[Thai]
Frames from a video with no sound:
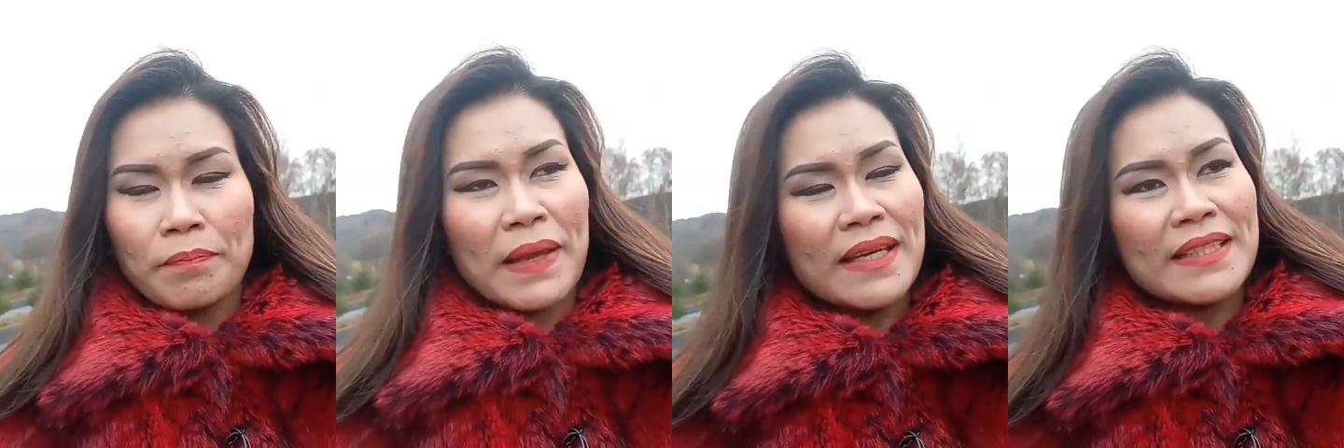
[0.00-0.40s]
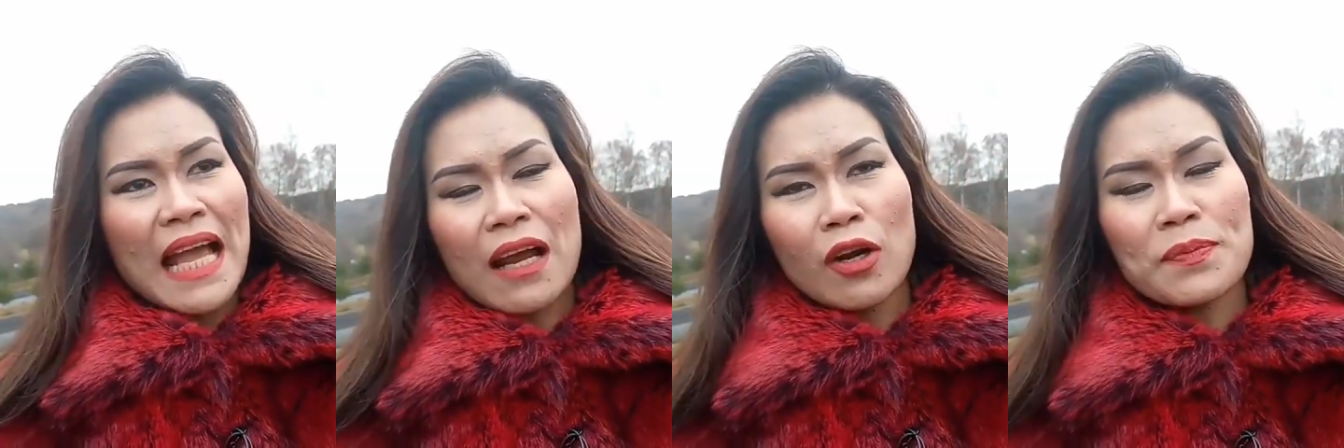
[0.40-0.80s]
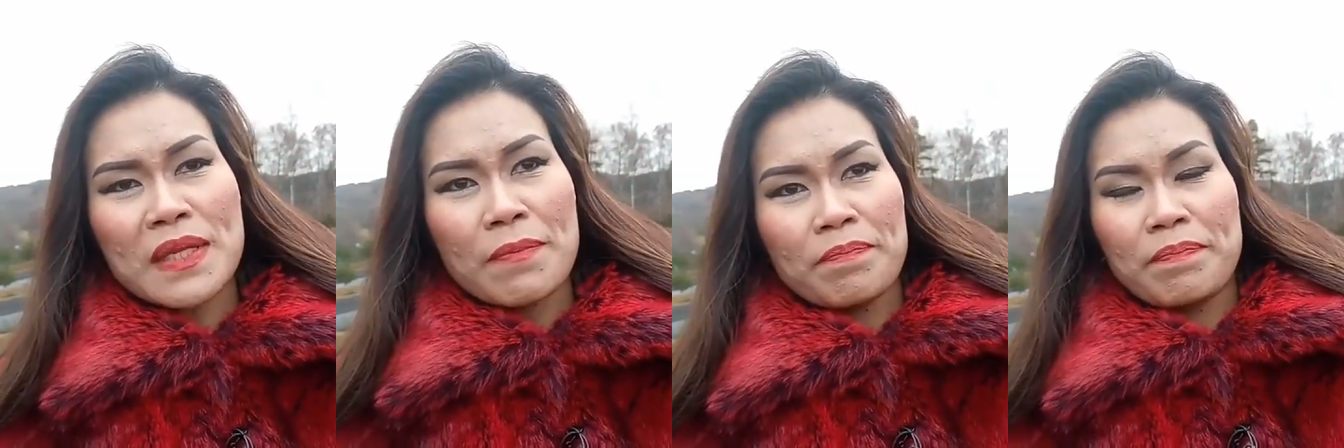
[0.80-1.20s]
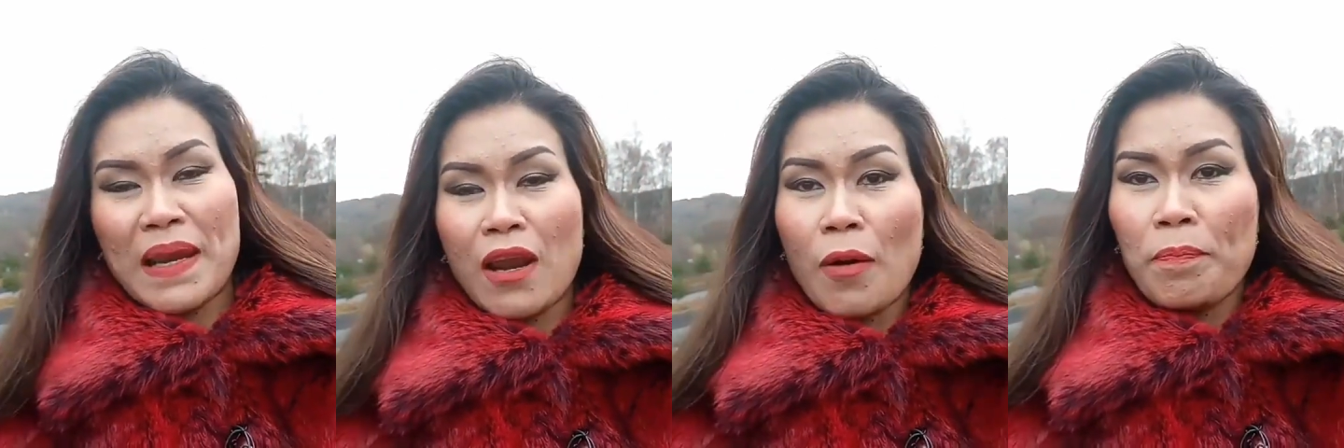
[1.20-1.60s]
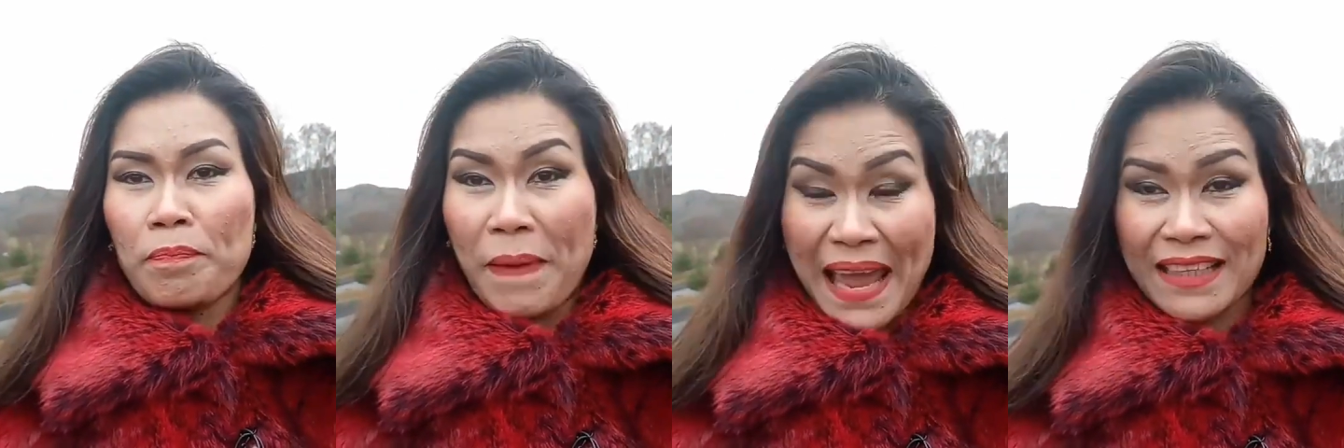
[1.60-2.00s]
เป็นจากลบสิบเป็นลบ
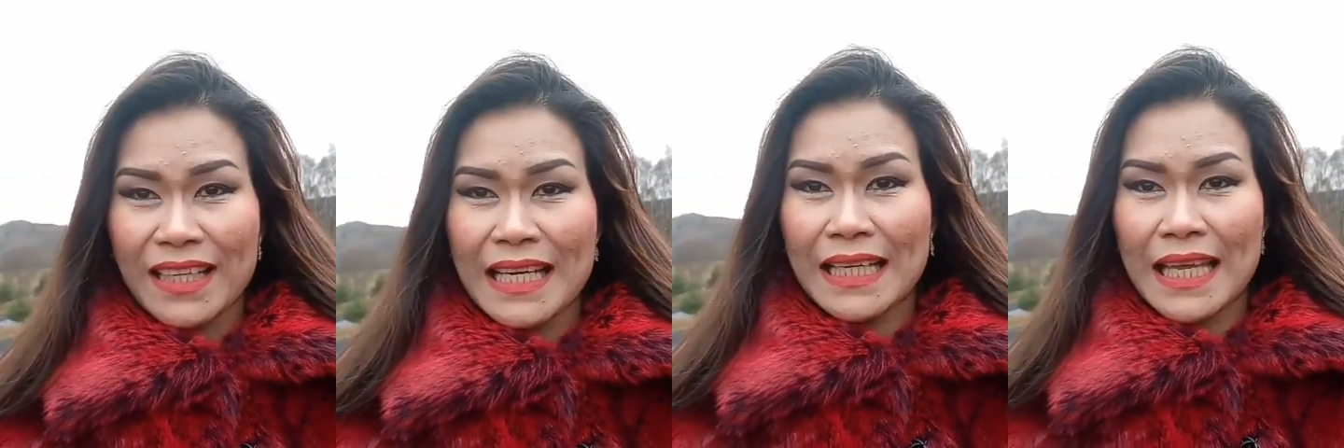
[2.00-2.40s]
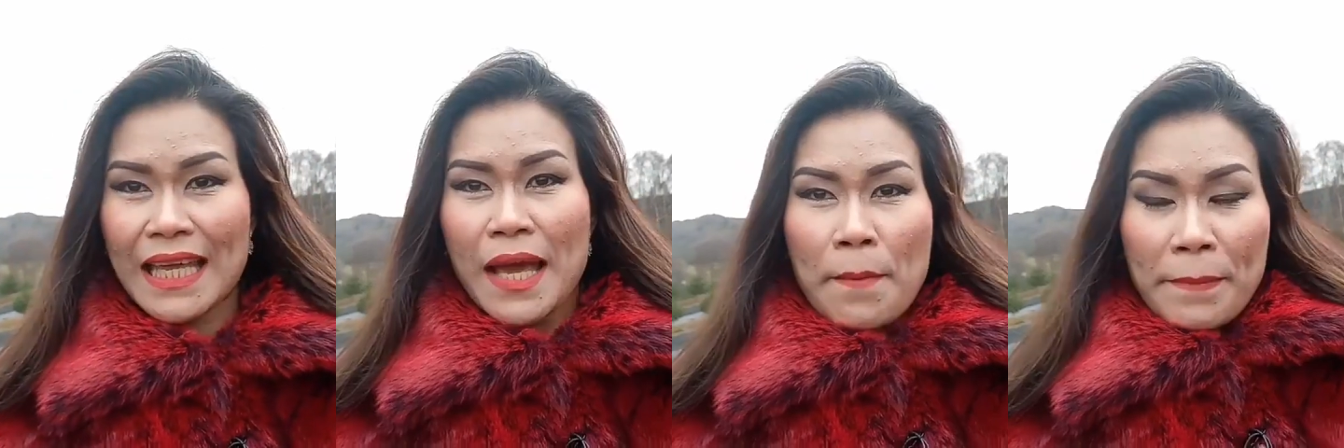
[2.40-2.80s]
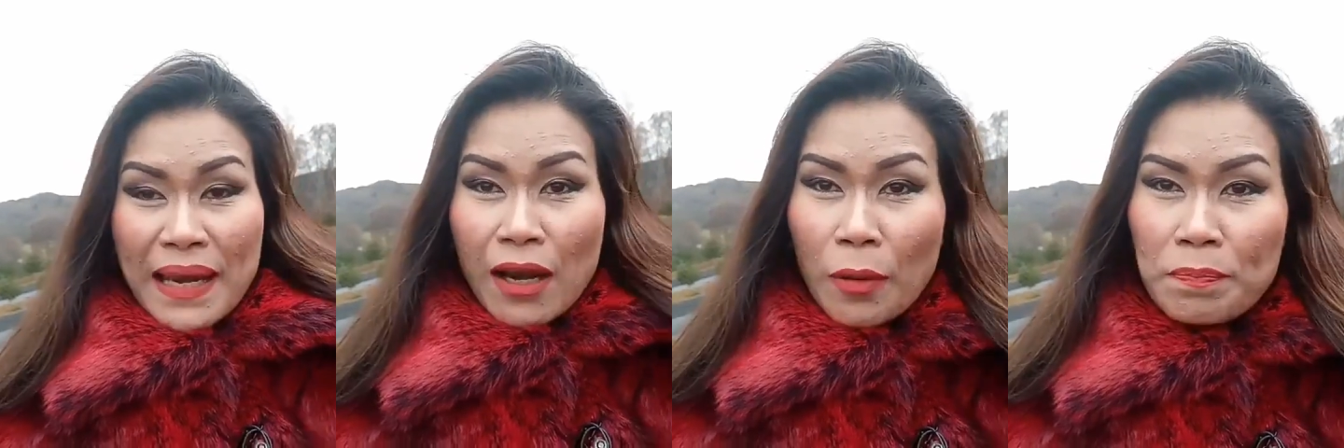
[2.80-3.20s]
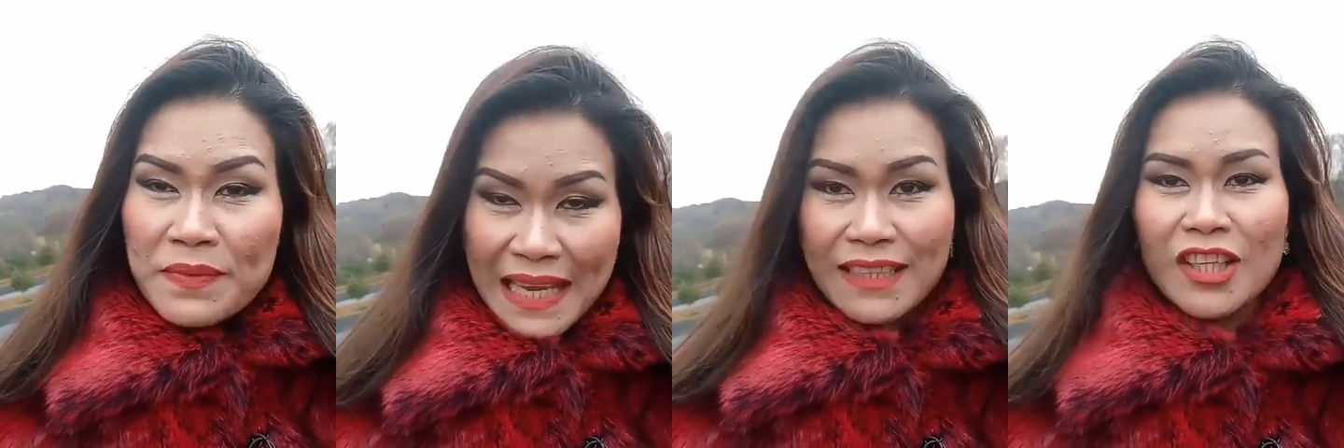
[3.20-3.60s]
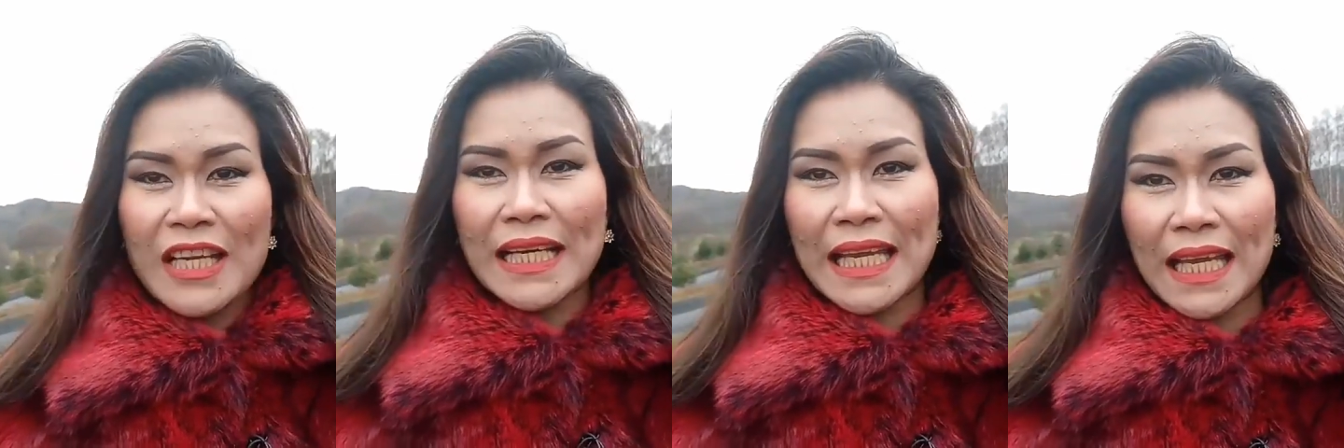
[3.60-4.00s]
8 ก็ยังดีเป็นลบ7ก็
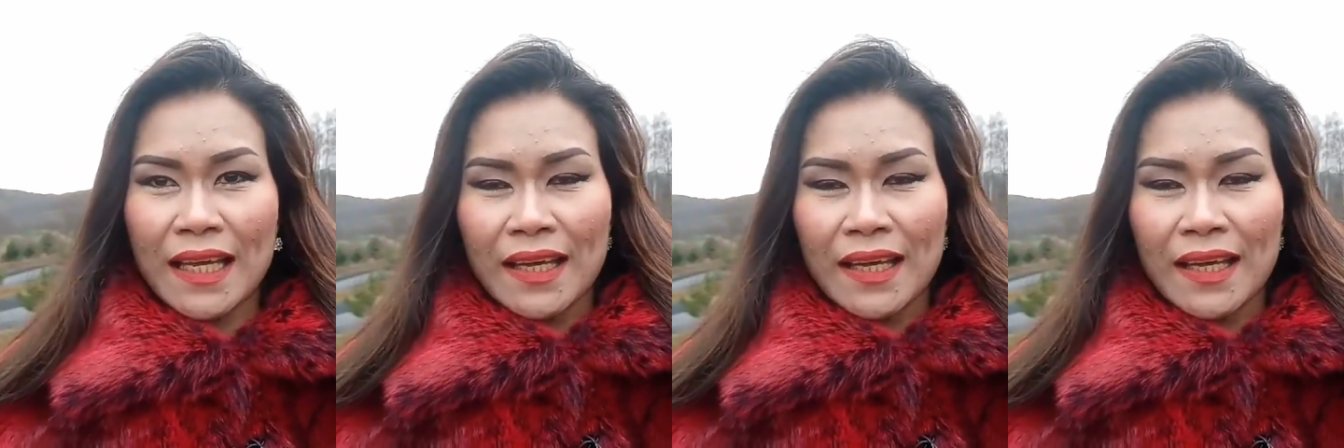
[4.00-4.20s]
ยังดี